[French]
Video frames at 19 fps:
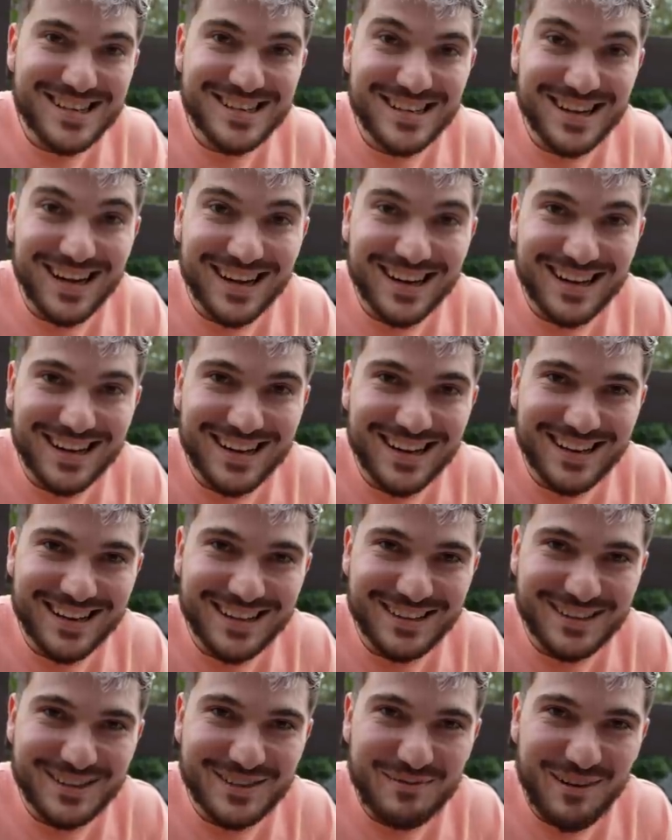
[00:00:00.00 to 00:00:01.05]
J'ai la clé
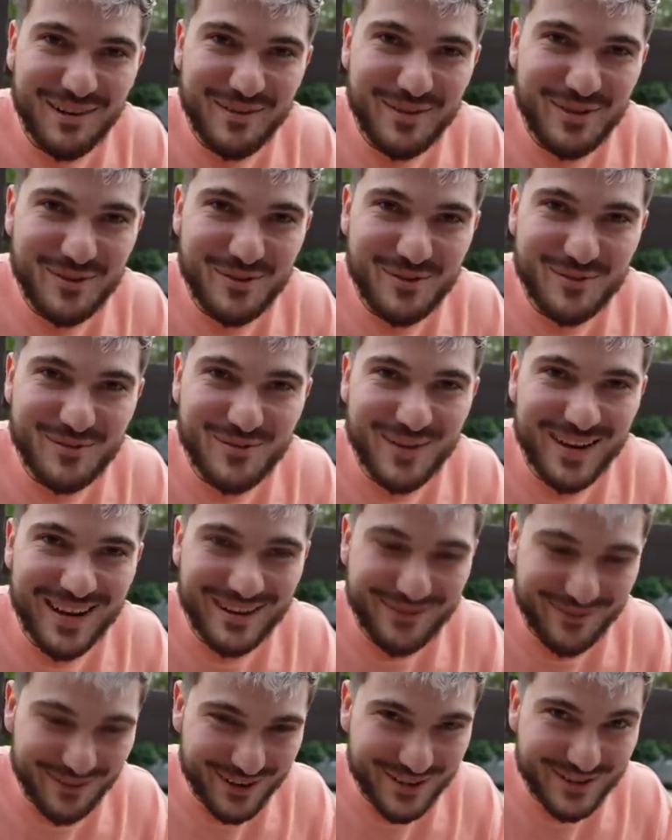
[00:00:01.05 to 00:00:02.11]
de ma
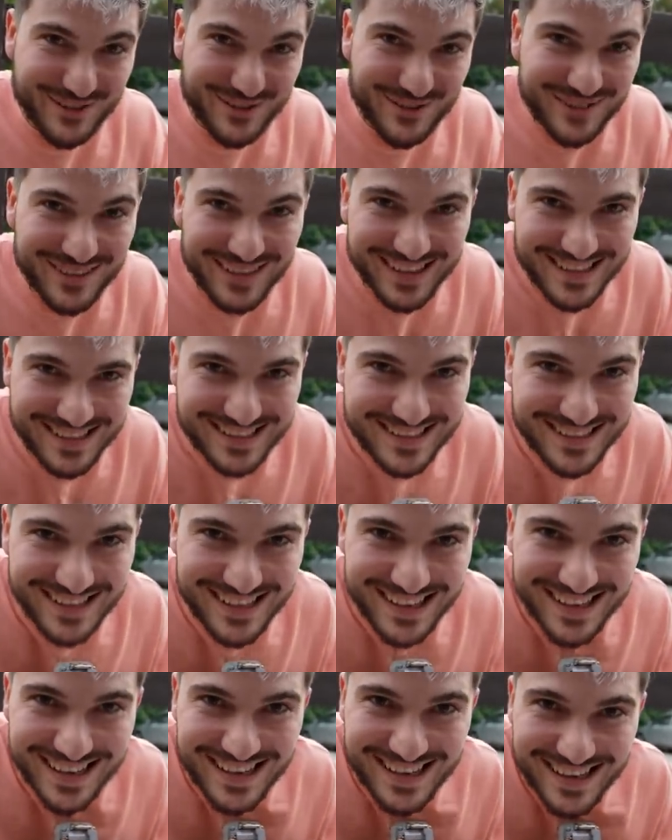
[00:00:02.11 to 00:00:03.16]
nouvelle voiture et
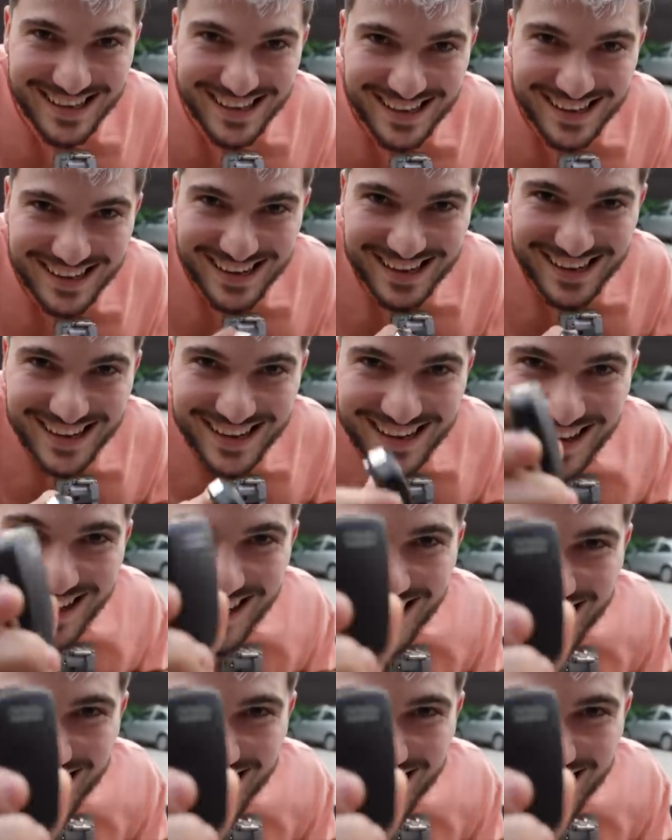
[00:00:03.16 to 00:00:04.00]
c'est.